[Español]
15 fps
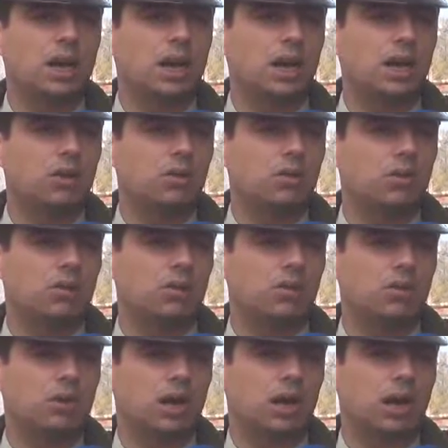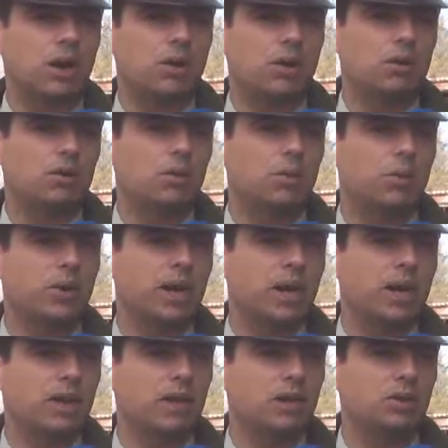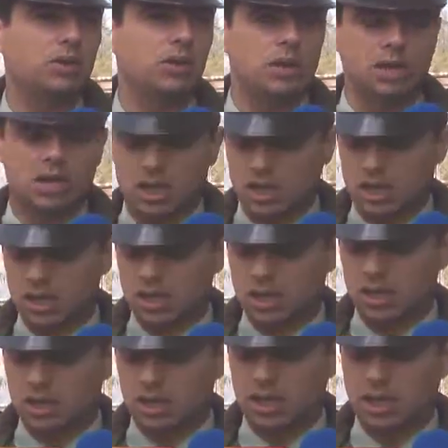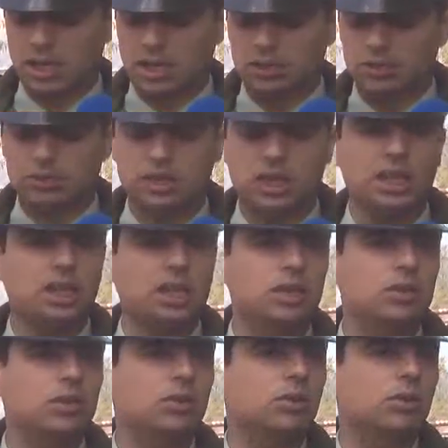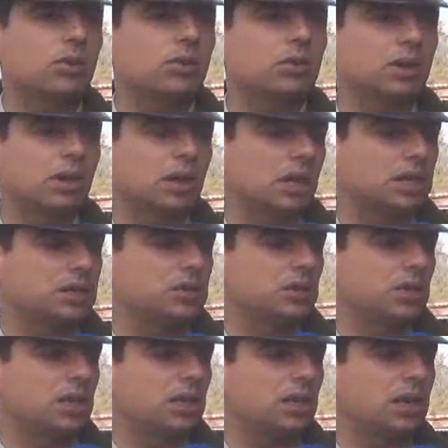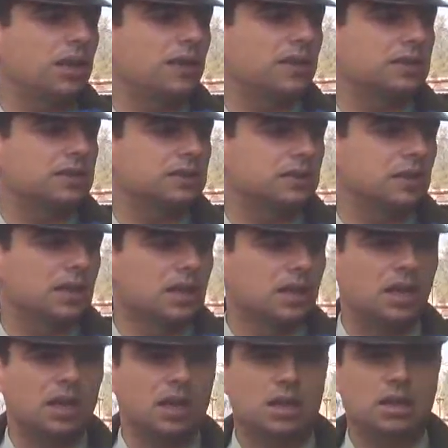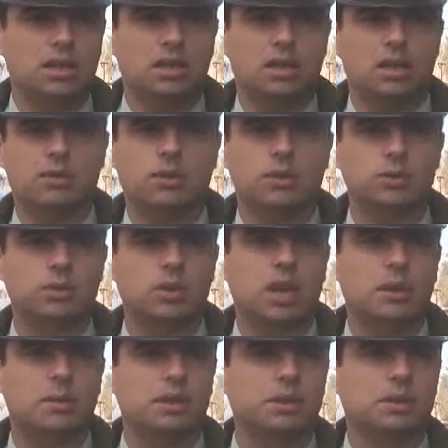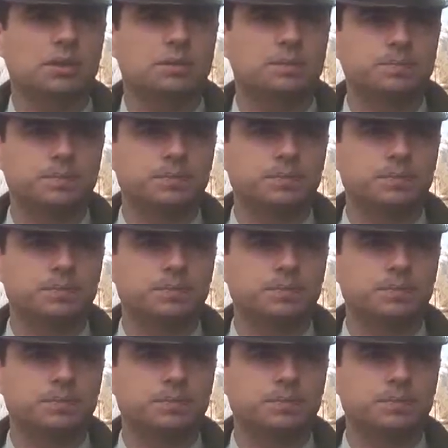a al grupo de carabineros, eh, quedando tres de ellos con lesiones leves, eh, afortunadamente.